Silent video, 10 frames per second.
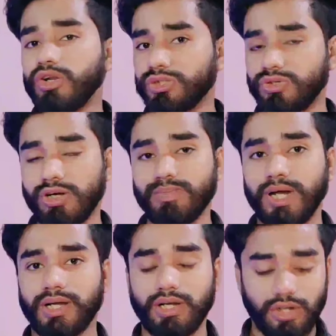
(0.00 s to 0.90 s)
और स्टूडेंट
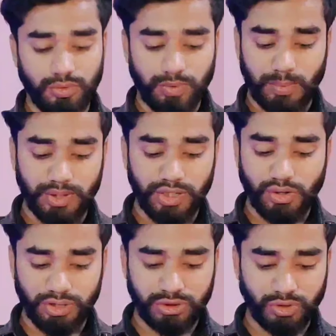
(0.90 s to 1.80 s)
प्लान फैमिली
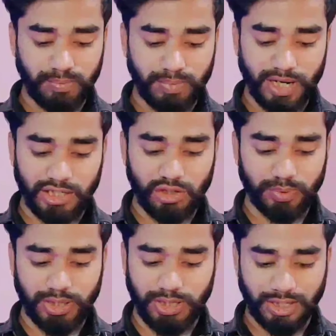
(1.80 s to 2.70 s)
और स्टूडेंट प्लान के
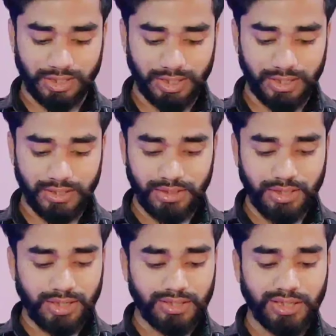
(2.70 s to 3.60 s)
ऊपर क्लिक कर देना
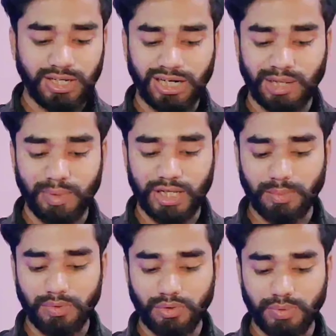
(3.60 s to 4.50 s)
क्लिक करने के बाद
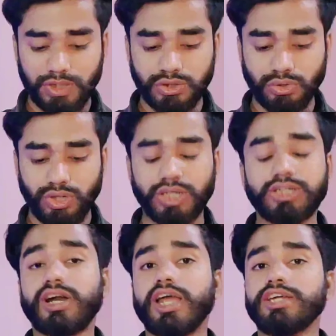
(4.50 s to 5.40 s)
आप लोगों को फिर से शो करेगा
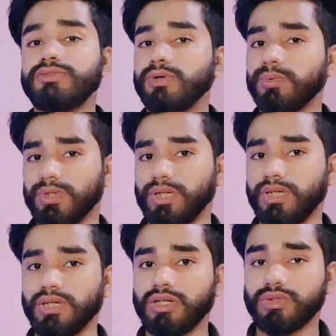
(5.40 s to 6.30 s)
ट्राइट फॉर फ्री
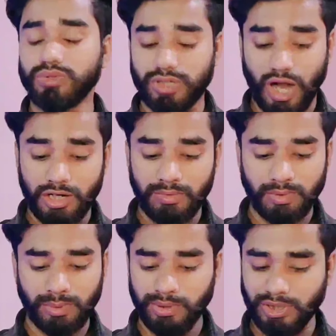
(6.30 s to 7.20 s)
तो ट्राइट
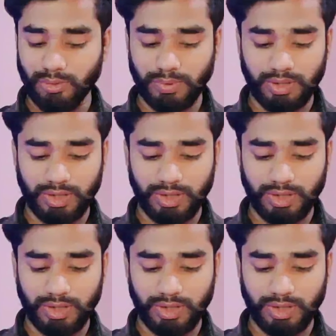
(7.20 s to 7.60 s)
फॉर फ्री के ऊपर